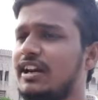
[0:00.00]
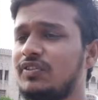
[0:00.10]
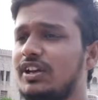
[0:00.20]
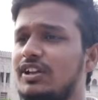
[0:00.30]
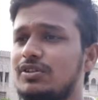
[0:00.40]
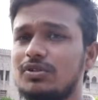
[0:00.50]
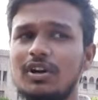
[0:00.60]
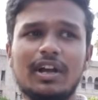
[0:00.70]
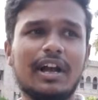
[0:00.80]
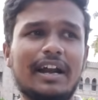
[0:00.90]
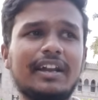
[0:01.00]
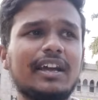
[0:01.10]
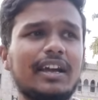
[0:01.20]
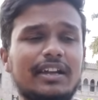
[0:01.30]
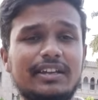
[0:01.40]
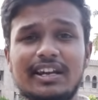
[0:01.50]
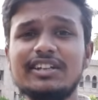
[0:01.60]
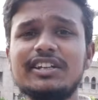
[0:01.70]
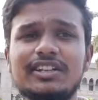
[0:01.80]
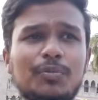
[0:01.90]
అని అందరికీ తెలుసు అంటే ఎలా
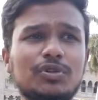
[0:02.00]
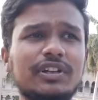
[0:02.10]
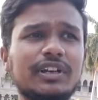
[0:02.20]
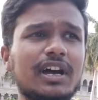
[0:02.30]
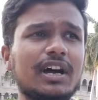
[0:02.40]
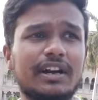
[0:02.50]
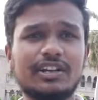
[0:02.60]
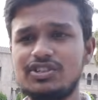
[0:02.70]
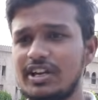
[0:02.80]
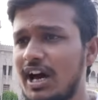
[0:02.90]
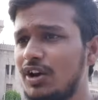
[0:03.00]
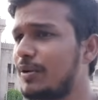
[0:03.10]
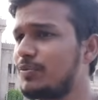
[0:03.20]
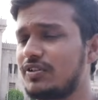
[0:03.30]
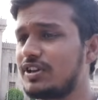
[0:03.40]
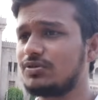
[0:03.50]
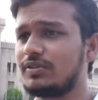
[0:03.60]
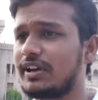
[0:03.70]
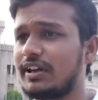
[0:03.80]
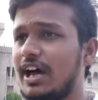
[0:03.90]
చేంజ్ అయిపోతుందన్న అంటే జనాలు అబ్జర్వ్
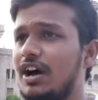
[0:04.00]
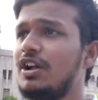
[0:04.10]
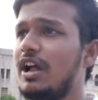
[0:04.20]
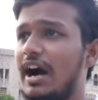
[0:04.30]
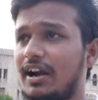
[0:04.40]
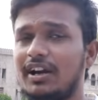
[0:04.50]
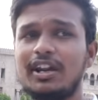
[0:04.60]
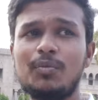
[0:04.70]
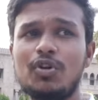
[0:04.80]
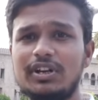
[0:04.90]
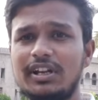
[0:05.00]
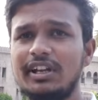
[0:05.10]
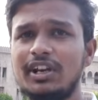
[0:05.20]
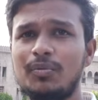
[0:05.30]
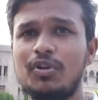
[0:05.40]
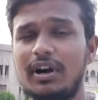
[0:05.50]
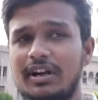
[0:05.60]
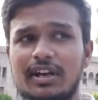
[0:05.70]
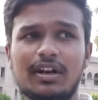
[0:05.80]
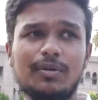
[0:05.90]
చేస్తున్నారు కదా అక్కడనేమో ఢిల్లీనేమో
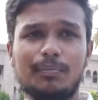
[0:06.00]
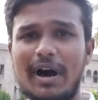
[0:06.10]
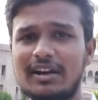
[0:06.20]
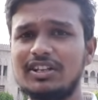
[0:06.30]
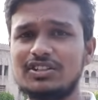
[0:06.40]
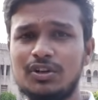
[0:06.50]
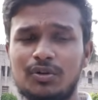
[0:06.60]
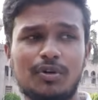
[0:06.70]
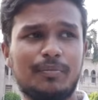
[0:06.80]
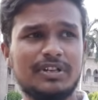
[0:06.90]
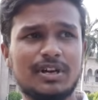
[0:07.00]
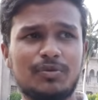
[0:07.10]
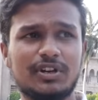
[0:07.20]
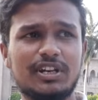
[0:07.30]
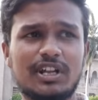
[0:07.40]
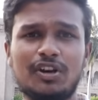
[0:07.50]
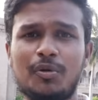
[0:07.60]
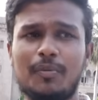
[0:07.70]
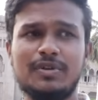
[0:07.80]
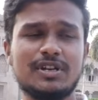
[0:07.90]
అంటే భారతదేశంలోనేమో బీజేపీ ఉంటే
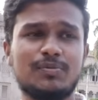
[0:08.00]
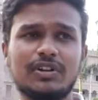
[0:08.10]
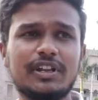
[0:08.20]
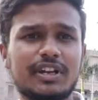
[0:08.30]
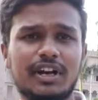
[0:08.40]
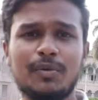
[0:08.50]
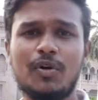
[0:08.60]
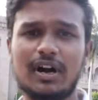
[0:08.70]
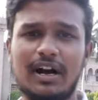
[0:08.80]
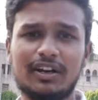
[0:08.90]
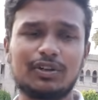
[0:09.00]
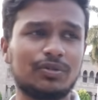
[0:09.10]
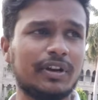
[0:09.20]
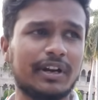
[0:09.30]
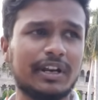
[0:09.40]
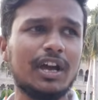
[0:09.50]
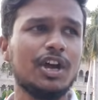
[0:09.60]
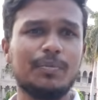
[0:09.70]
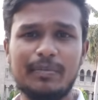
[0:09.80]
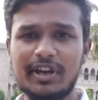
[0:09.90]
ఢిల్లీనేమో బీజేపీ ఉంటుంది ఇక్కడేమో కాంగ్రెస్ ఉన్నారంటే
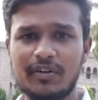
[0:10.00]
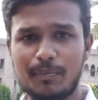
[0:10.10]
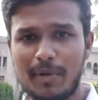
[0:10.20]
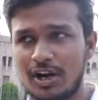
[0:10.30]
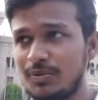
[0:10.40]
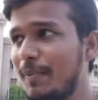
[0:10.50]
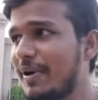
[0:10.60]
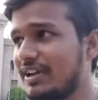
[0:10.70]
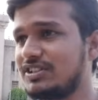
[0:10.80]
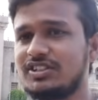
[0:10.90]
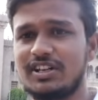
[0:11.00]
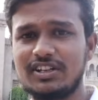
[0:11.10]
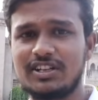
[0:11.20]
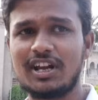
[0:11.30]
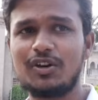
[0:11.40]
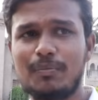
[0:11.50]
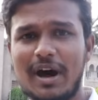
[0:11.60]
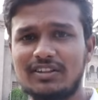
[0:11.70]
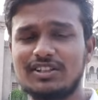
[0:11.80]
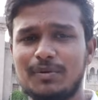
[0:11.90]
మీకు ఏమైనా బాండ్ పేపర్ రాసిచ్చు ఇలా జనాలు
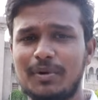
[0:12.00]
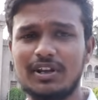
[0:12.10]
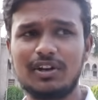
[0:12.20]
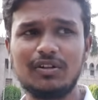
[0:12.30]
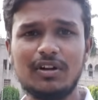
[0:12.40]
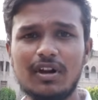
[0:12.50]
భారతదేశ ప్రజలు